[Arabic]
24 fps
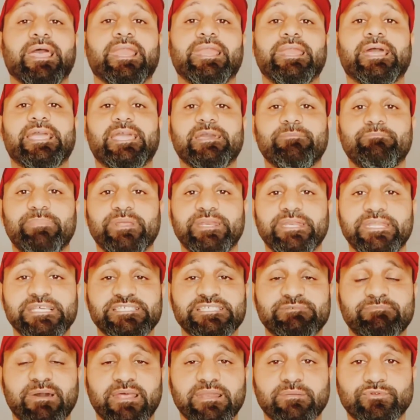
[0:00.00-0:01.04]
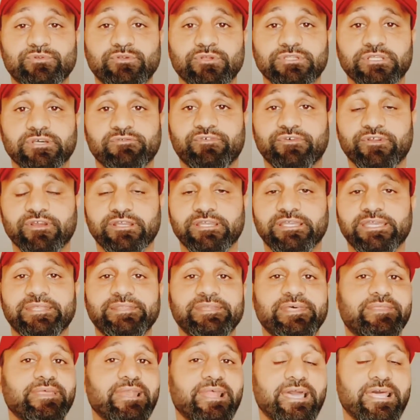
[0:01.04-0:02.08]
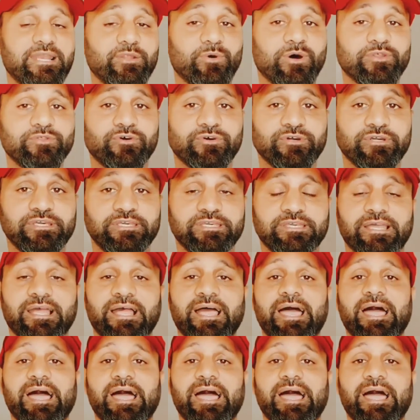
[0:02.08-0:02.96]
لكن بالنسبه لبطوله افريقيا النادي الاهلي وضعه ايه